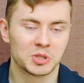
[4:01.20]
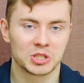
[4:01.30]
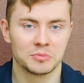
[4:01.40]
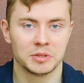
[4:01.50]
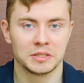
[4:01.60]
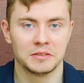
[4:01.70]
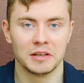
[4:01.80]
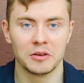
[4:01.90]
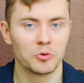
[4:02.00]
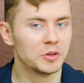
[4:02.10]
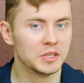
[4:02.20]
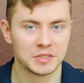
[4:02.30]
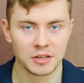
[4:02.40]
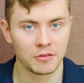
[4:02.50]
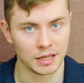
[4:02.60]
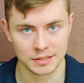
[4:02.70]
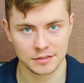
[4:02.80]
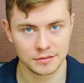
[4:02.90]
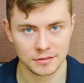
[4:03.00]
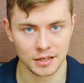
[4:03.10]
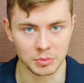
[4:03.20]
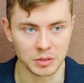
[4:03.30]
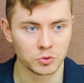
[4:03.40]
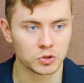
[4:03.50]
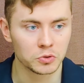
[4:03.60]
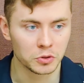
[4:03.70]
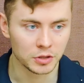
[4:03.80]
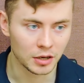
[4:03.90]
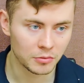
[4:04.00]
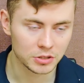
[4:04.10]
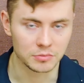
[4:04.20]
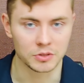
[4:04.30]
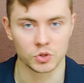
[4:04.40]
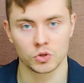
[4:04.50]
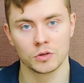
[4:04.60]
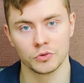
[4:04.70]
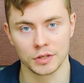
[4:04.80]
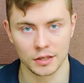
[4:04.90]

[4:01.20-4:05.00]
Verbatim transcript: может быть далеко не из-за вас, а потому что у нее на работе произошел какой-то